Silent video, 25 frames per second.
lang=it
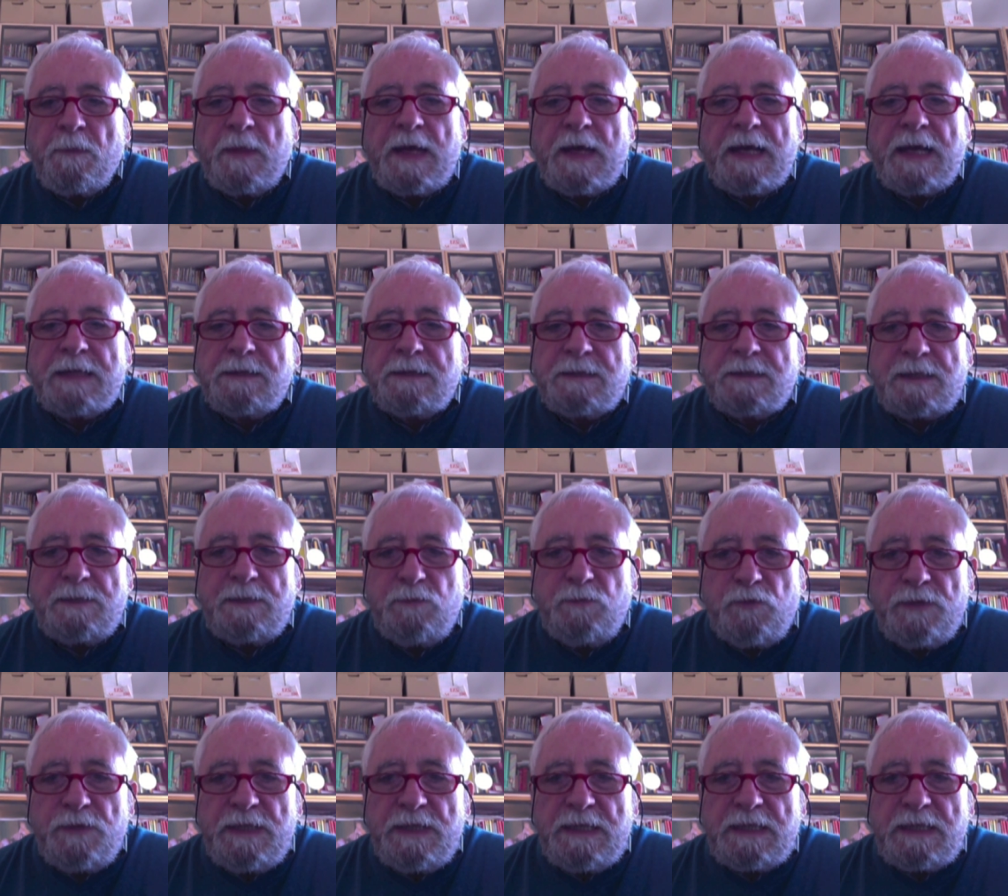
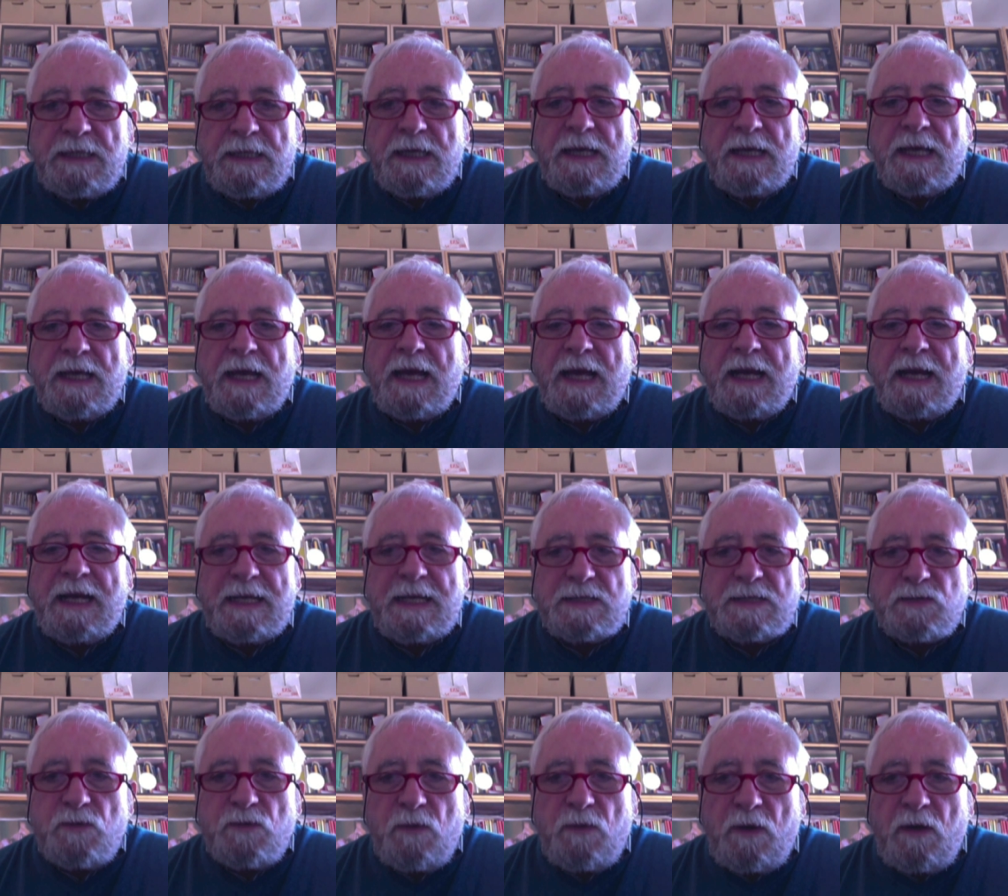attribuite alla
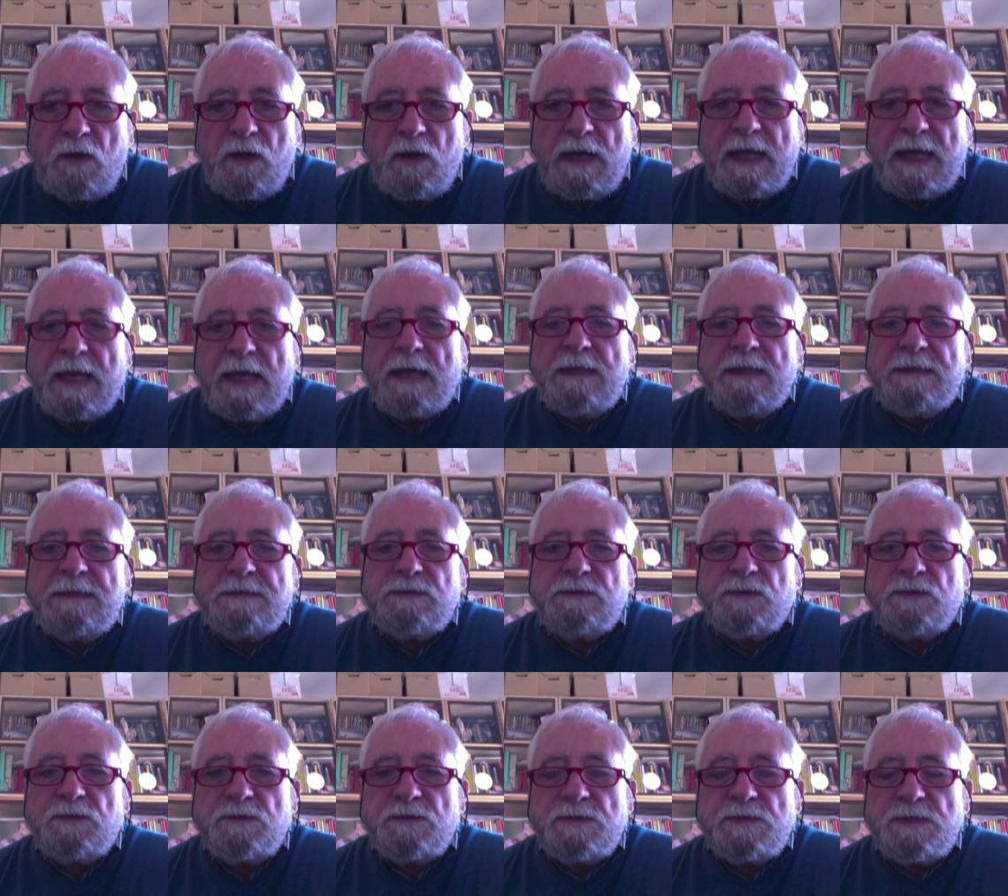scuola e
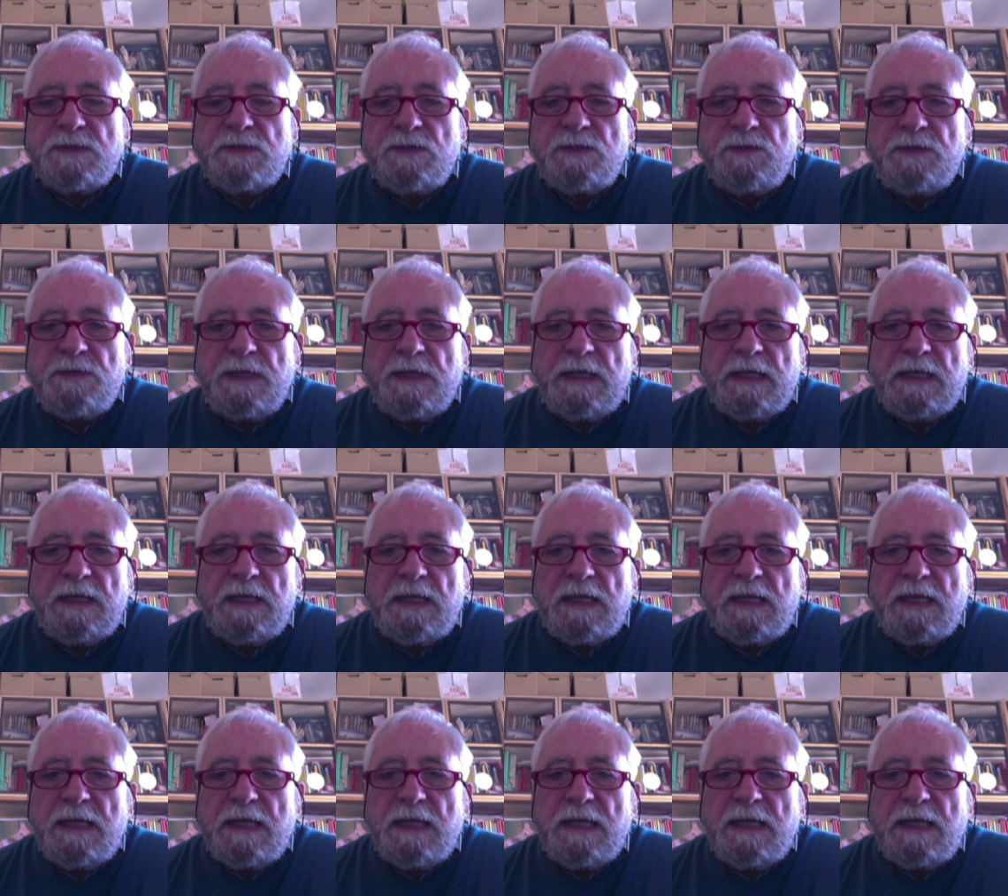all'istruzione,